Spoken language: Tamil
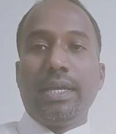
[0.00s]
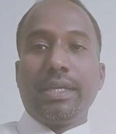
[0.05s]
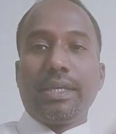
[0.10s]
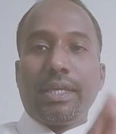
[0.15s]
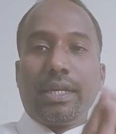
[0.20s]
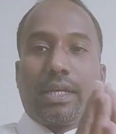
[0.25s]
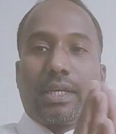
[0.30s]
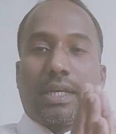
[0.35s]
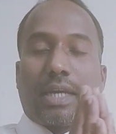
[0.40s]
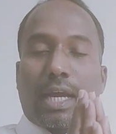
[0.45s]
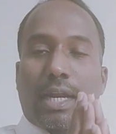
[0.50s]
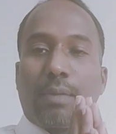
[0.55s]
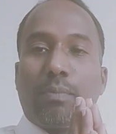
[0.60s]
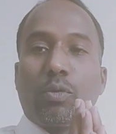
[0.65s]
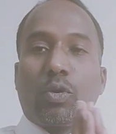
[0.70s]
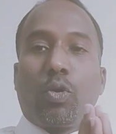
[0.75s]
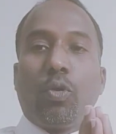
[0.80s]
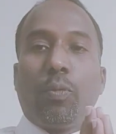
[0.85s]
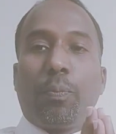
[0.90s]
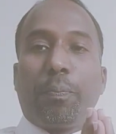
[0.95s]
இரு கரம்
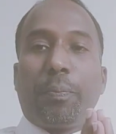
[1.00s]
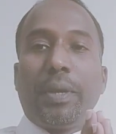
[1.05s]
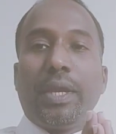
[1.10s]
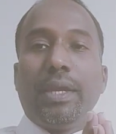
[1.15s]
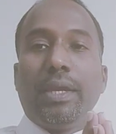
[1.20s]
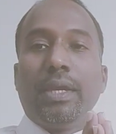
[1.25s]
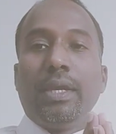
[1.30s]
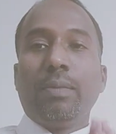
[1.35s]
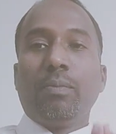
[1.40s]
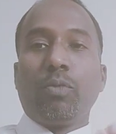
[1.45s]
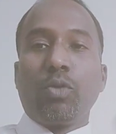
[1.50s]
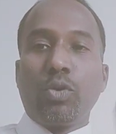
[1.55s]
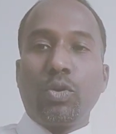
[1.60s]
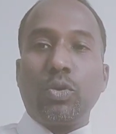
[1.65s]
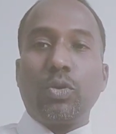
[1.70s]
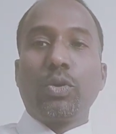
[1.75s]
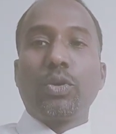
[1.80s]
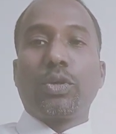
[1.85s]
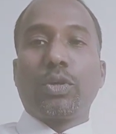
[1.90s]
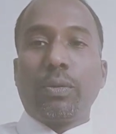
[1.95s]
கூப்பி
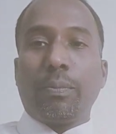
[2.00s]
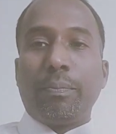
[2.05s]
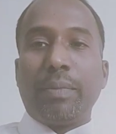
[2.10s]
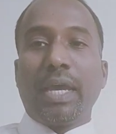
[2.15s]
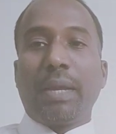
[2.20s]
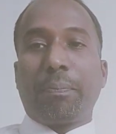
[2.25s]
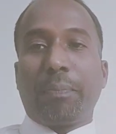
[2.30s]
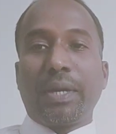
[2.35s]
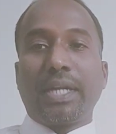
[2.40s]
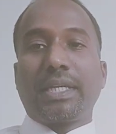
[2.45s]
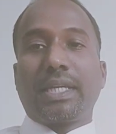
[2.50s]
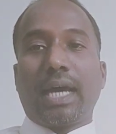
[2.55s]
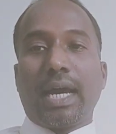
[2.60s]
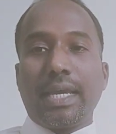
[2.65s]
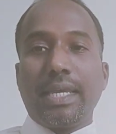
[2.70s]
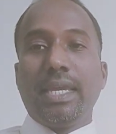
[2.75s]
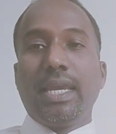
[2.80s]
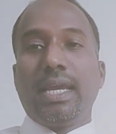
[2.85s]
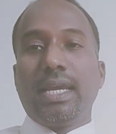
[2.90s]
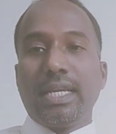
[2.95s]
முன்னூறுக்கும் மேற்பட்ட
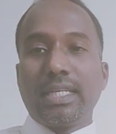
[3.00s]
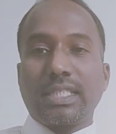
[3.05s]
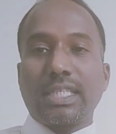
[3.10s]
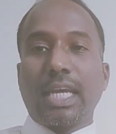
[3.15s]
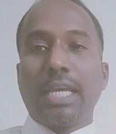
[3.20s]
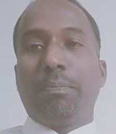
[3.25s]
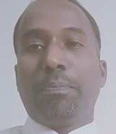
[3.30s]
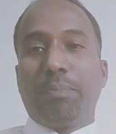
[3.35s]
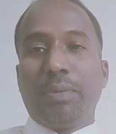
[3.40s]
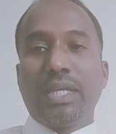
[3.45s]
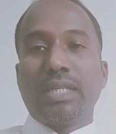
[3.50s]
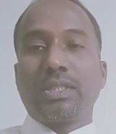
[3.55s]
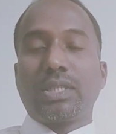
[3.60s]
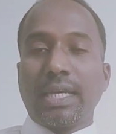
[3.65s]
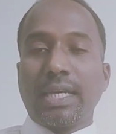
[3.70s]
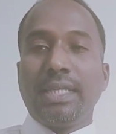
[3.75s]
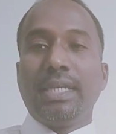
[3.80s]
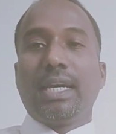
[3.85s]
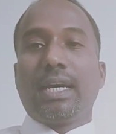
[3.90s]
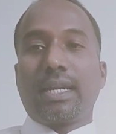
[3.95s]
ஐஏஎஸ் ஐபிஎஸ்
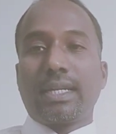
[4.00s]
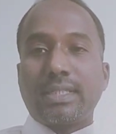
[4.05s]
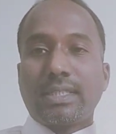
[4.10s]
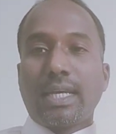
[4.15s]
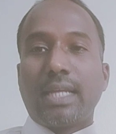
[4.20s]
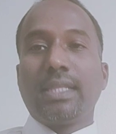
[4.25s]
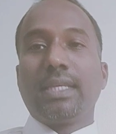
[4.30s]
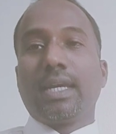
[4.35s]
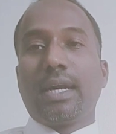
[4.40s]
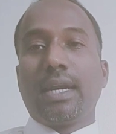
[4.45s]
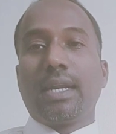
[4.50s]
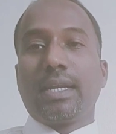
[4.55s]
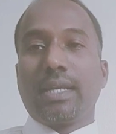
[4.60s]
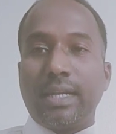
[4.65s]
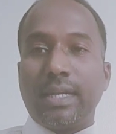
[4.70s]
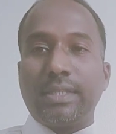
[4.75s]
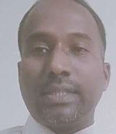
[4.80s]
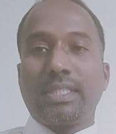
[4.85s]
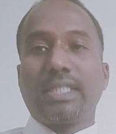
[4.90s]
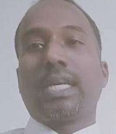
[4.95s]
ஐஆர்எஸ்
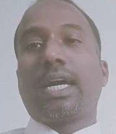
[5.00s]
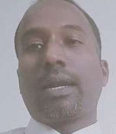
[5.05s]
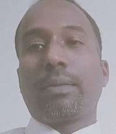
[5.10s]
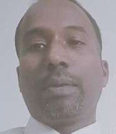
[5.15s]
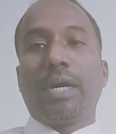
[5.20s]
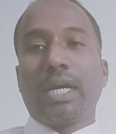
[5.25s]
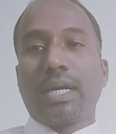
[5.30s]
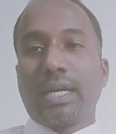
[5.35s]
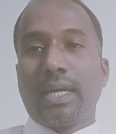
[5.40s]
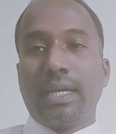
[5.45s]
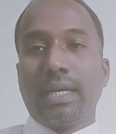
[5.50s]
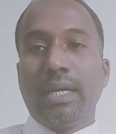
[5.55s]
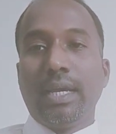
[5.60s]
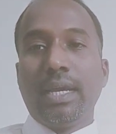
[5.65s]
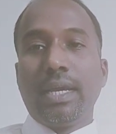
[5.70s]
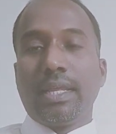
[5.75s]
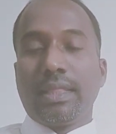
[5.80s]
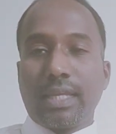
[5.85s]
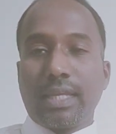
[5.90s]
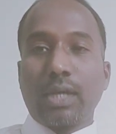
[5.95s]
அதிகாரிகளின் சார்பாக
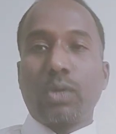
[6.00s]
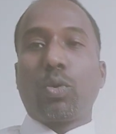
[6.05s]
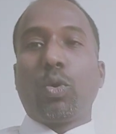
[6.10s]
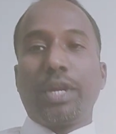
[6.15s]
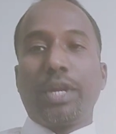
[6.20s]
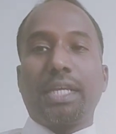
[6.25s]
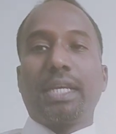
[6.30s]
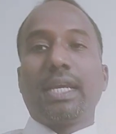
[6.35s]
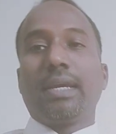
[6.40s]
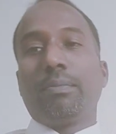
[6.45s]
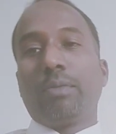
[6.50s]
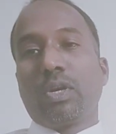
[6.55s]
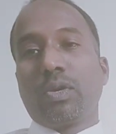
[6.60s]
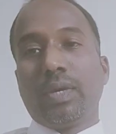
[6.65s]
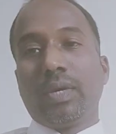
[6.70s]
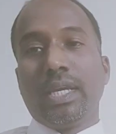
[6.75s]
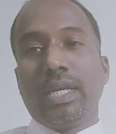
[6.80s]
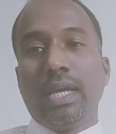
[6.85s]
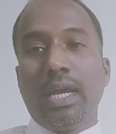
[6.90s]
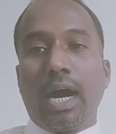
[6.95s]
இந்த கோரிக்கை
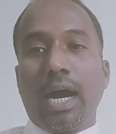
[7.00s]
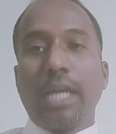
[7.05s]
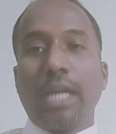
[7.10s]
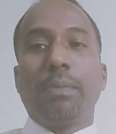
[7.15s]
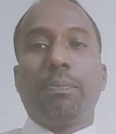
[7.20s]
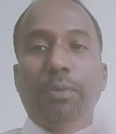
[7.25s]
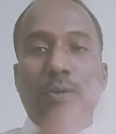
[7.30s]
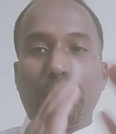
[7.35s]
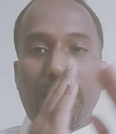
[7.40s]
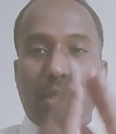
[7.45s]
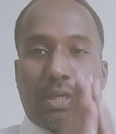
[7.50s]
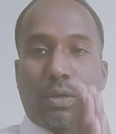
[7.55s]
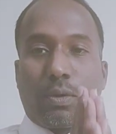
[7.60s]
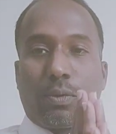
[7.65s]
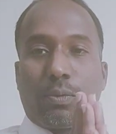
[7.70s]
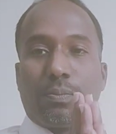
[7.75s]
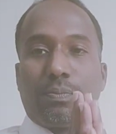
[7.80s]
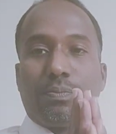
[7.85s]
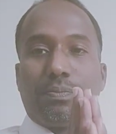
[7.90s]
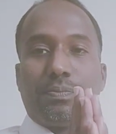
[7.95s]
மனுவை அனுப்பி வைக்கிறோம்